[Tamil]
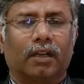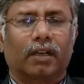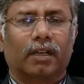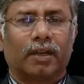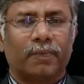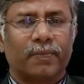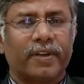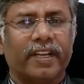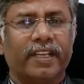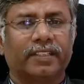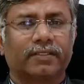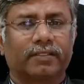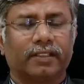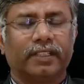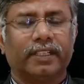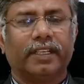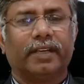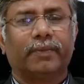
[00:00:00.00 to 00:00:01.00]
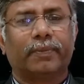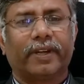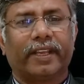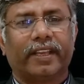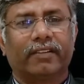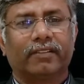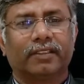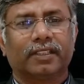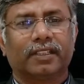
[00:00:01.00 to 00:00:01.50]
கம்பெனிஸ் வந்து எப்படி
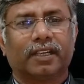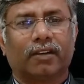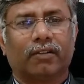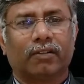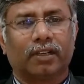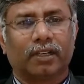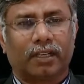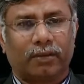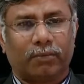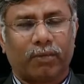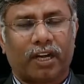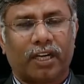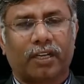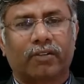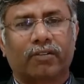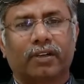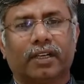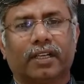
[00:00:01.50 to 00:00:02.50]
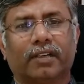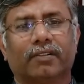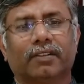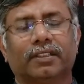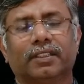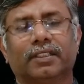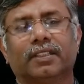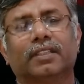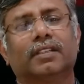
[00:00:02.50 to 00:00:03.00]
வந்து அவங்க மாணவர்களை வந்து